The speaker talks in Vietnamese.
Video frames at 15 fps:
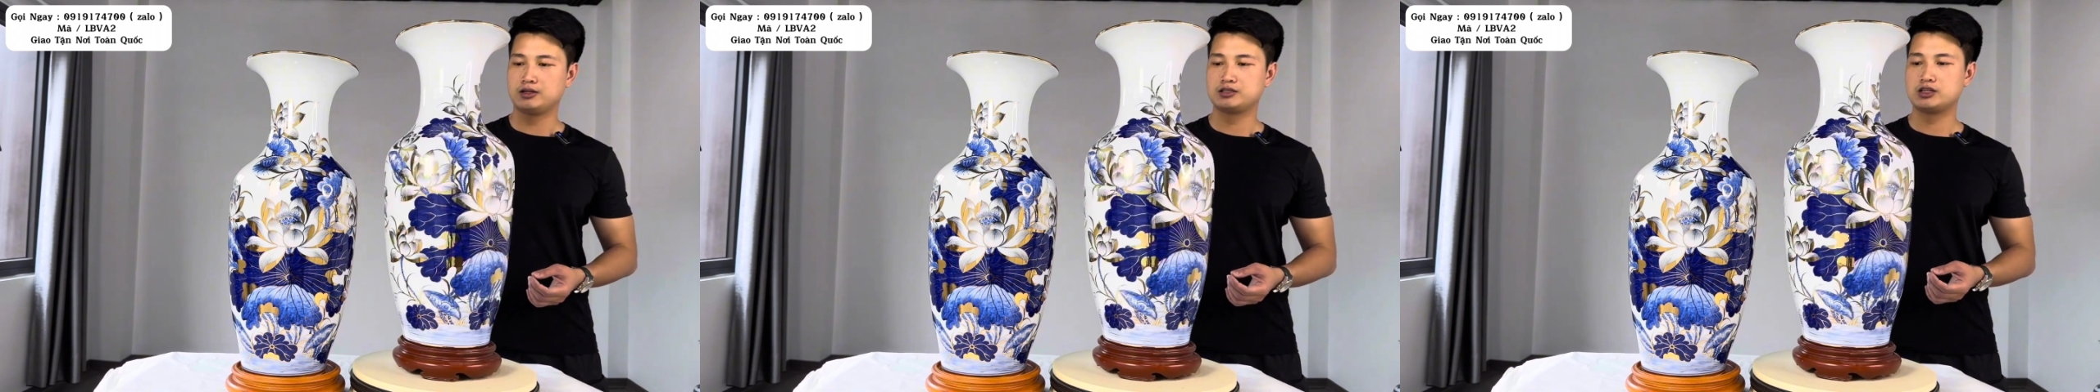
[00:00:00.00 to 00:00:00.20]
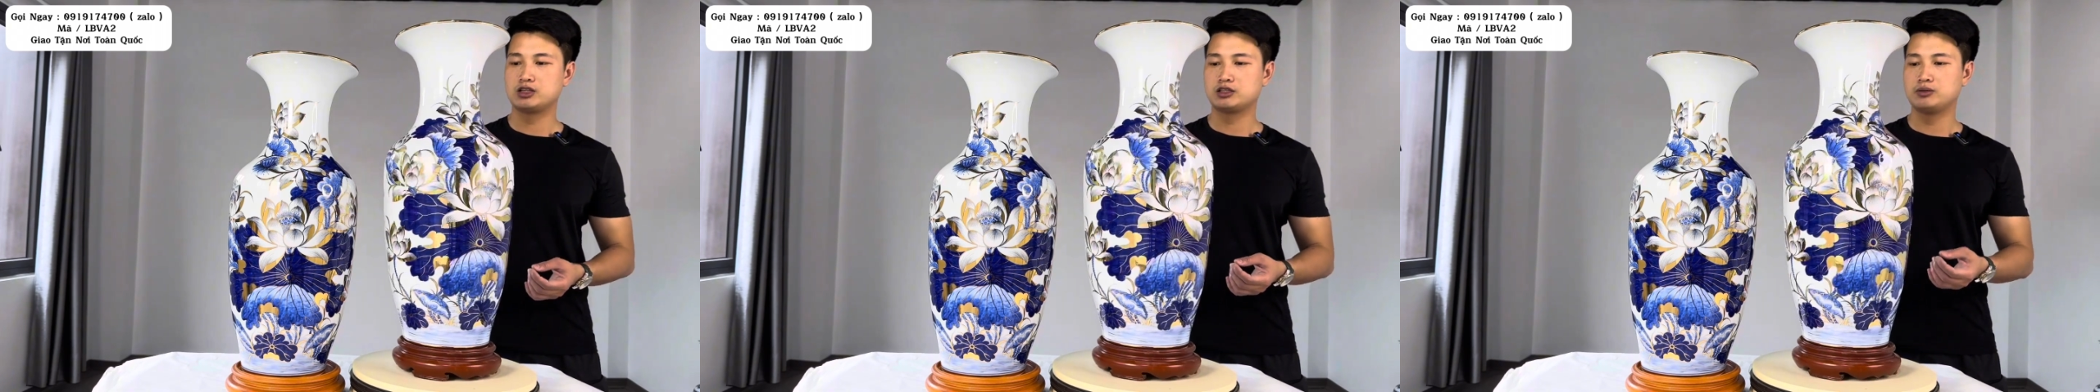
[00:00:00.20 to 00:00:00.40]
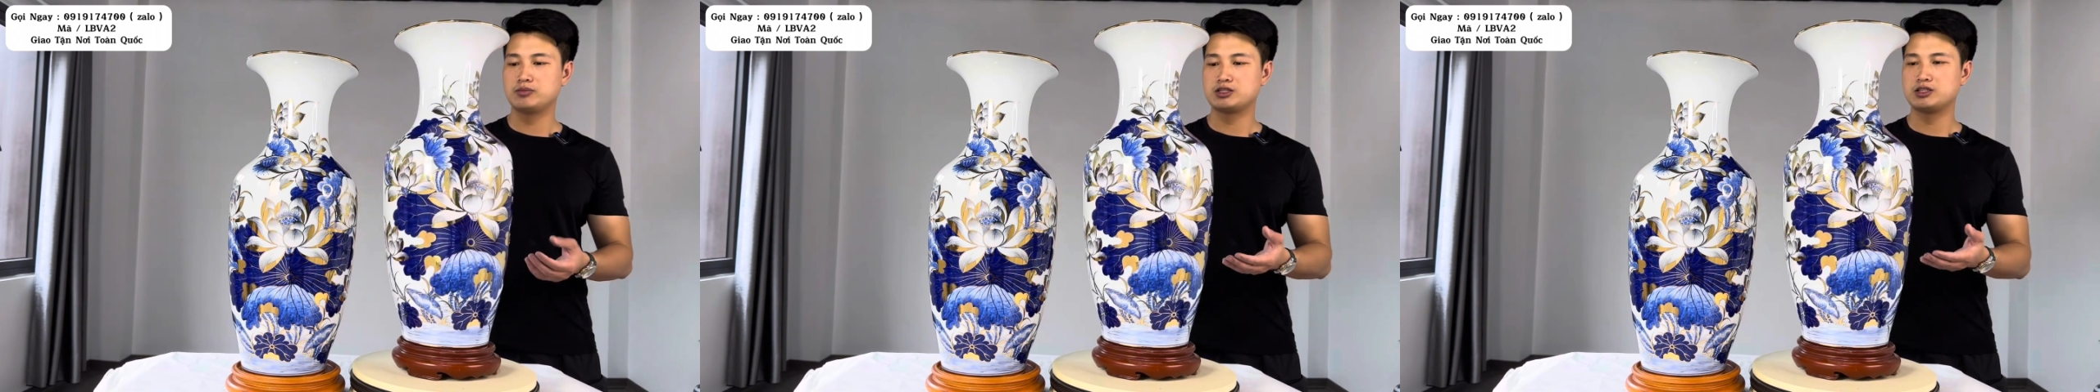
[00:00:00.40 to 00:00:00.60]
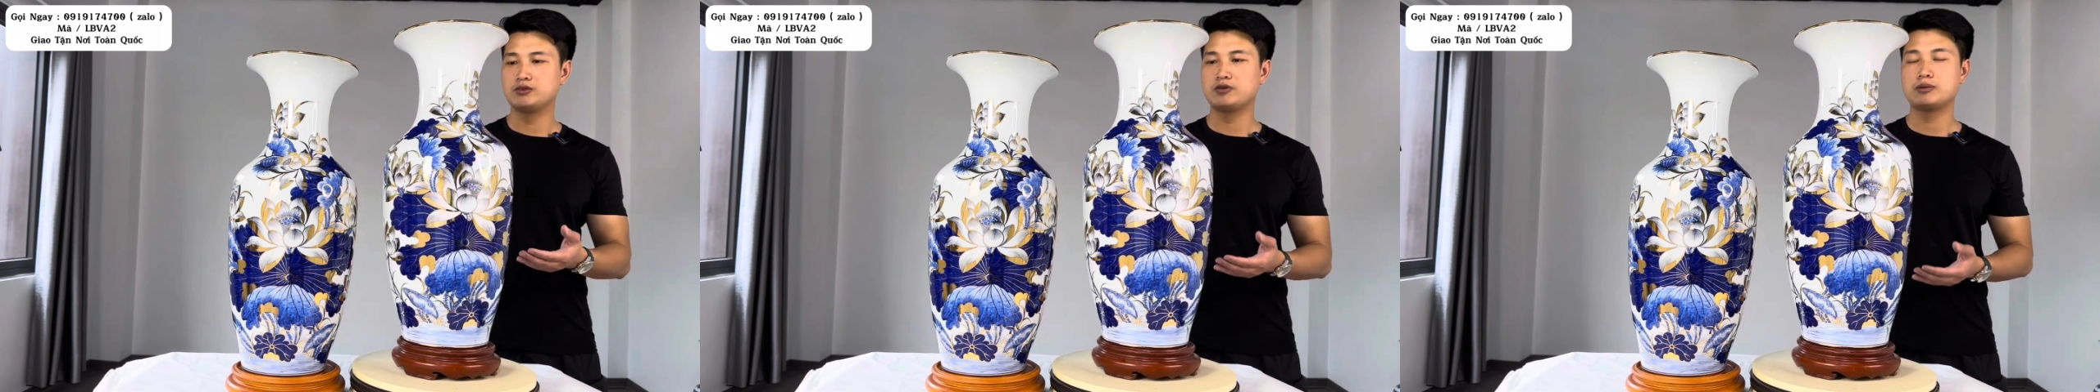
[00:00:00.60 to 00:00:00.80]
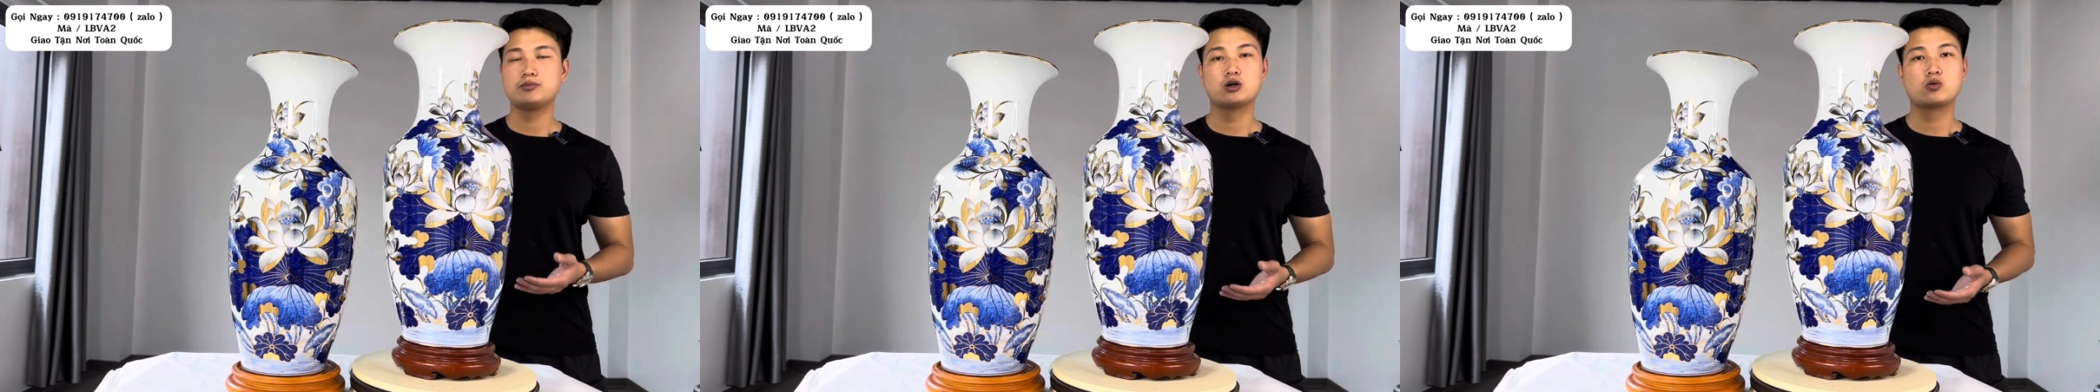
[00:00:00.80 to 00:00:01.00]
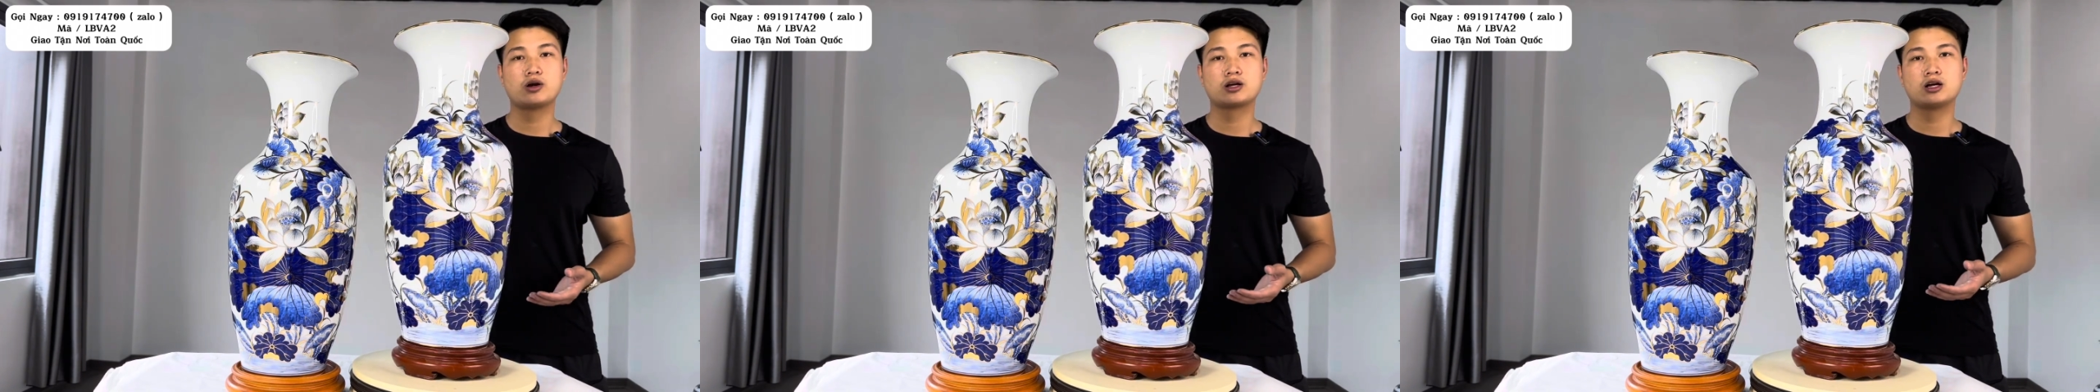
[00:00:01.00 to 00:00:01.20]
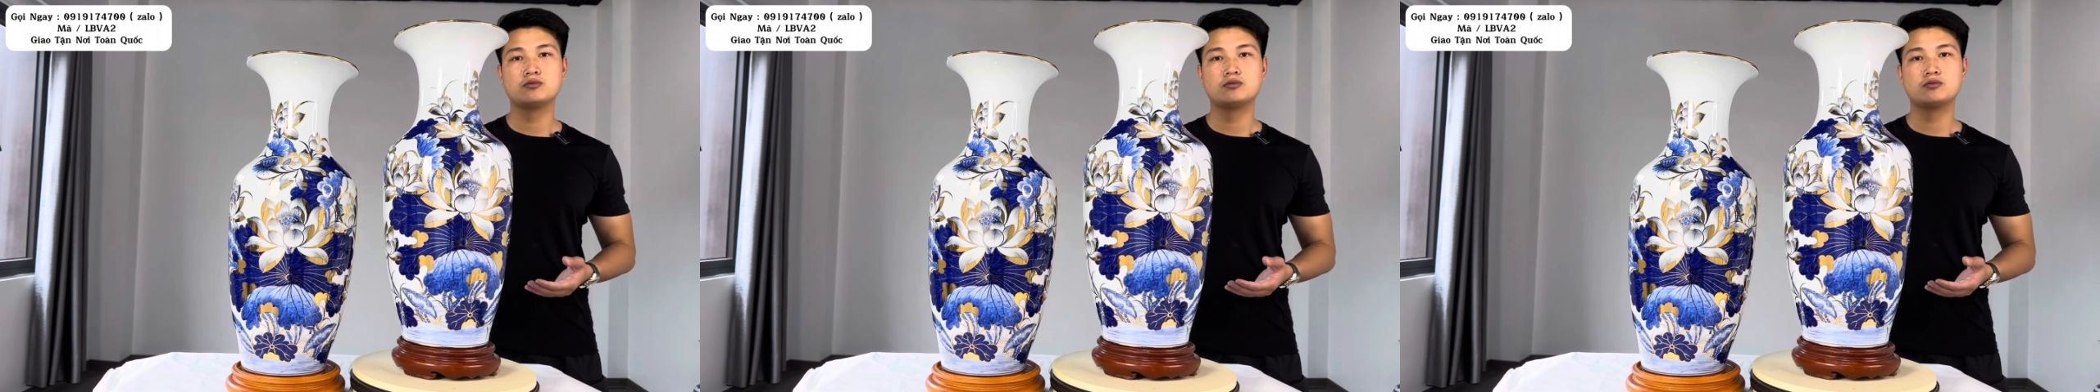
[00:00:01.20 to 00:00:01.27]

bây giờ thì mình xin phép được quay